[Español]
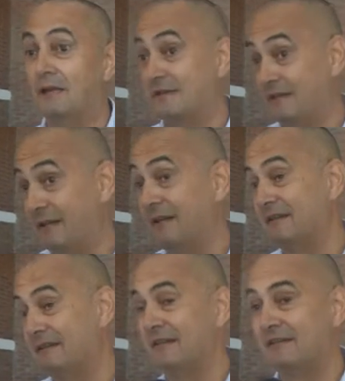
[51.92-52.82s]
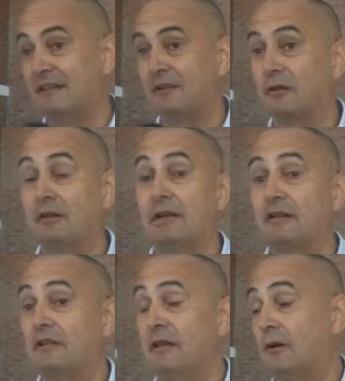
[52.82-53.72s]
Sí, sí, es cierto. En
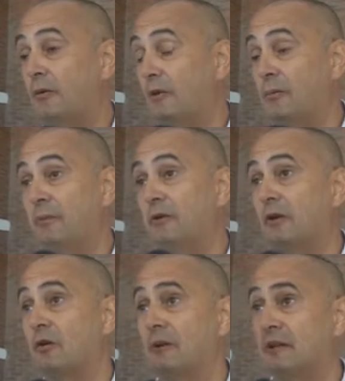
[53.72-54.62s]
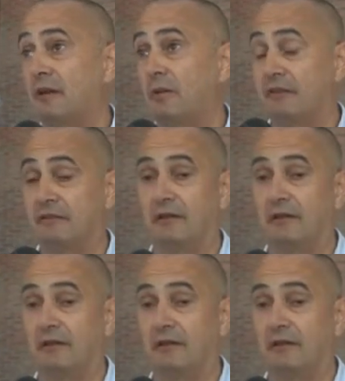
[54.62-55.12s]
relación a lo, primero que comentabas,